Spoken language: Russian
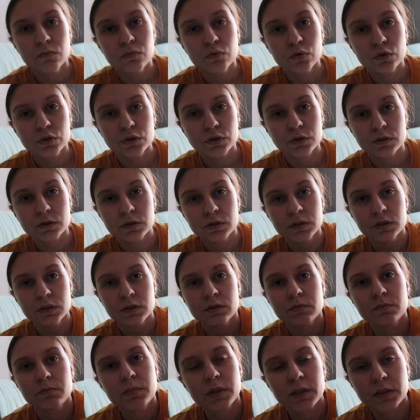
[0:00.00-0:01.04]
Вот,
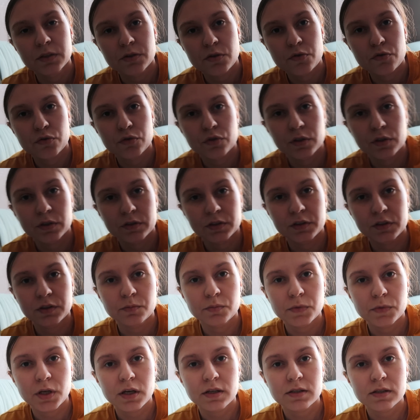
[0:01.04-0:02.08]
и, блин, что-то так
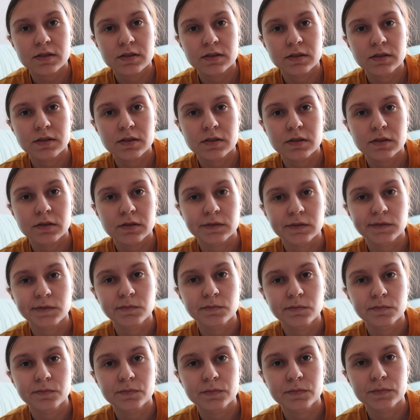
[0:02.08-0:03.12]
затемняется из-за
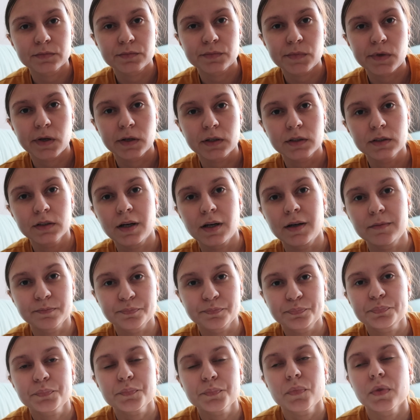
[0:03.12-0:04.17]
окна.
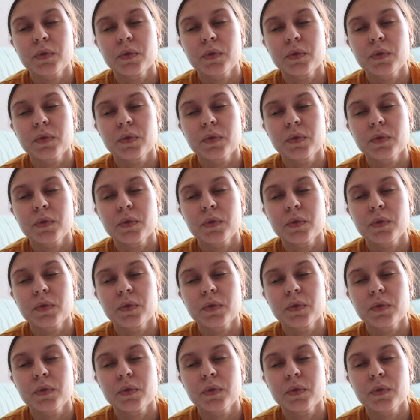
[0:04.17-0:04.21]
